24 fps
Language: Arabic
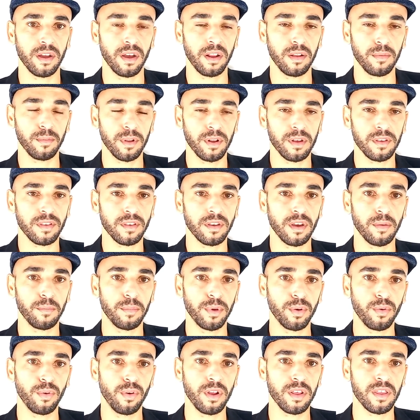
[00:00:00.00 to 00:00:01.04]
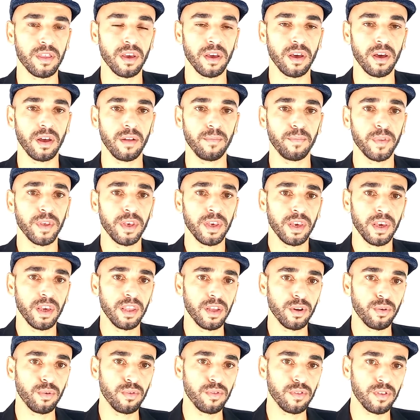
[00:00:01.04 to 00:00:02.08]
على المنصة بكل ثقة إذا
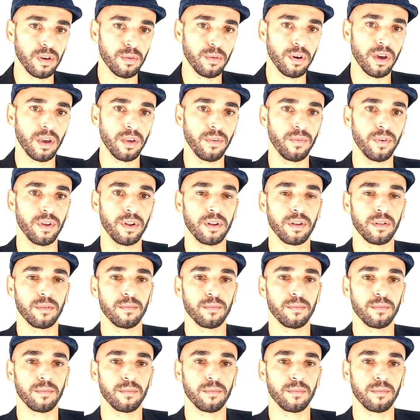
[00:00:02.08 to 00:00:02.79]
كنت واقفا